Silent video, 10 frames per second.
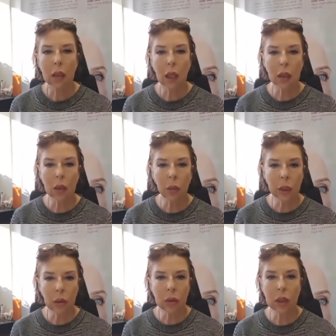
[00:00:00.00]
Так,
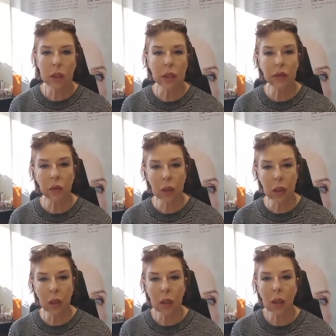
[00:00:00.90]
доброе утро.
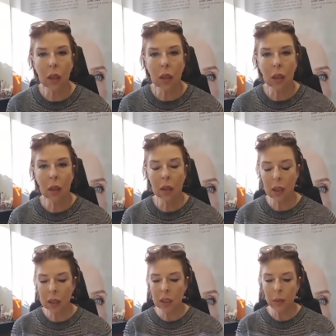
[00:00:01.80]
Сегодня э,
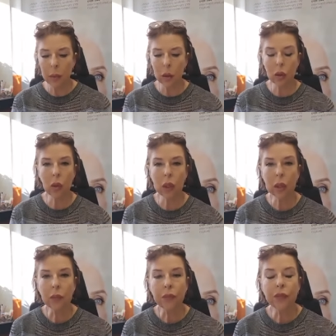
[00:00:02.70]
я снимаю
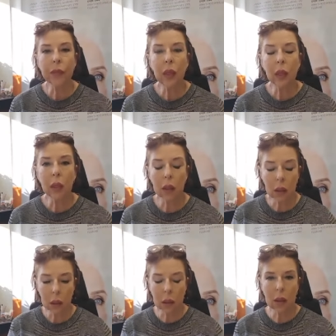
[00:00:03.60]
ролик
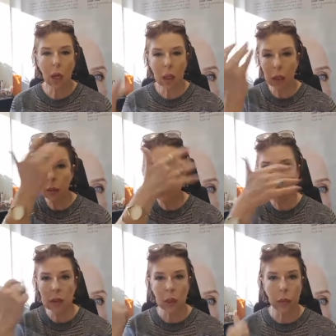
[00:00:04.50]
э, «Как
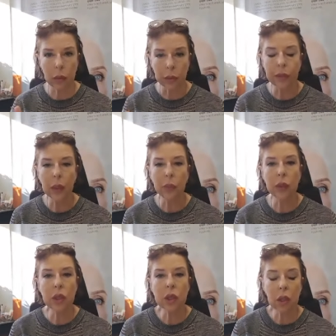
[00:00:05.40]
работать с лбом».
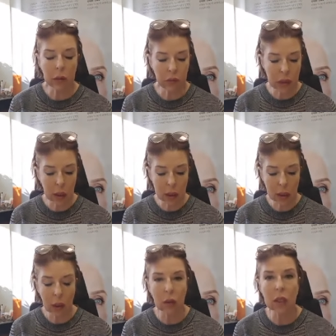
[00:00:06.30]
Обычно
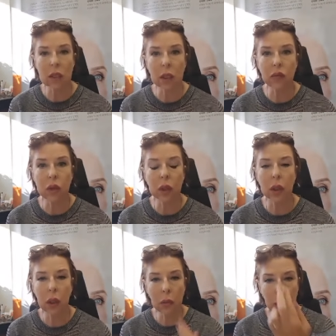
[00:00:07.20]
возрастные у нас девушки
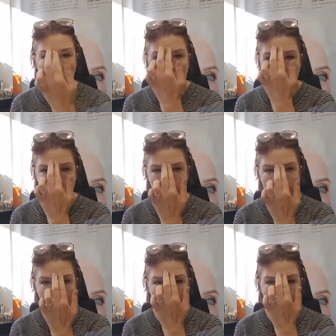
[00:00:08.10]
имеют
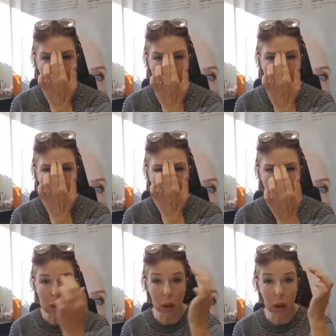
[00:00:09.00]
проблему вот здесь
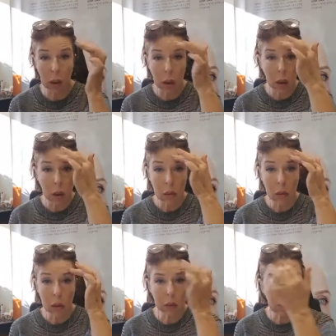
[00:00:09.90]
морщины,
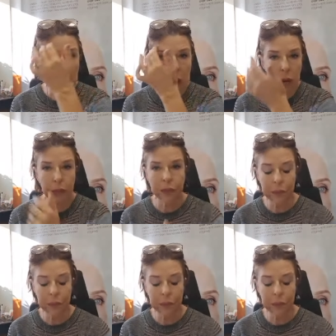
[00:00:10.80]
ну и вот здесь.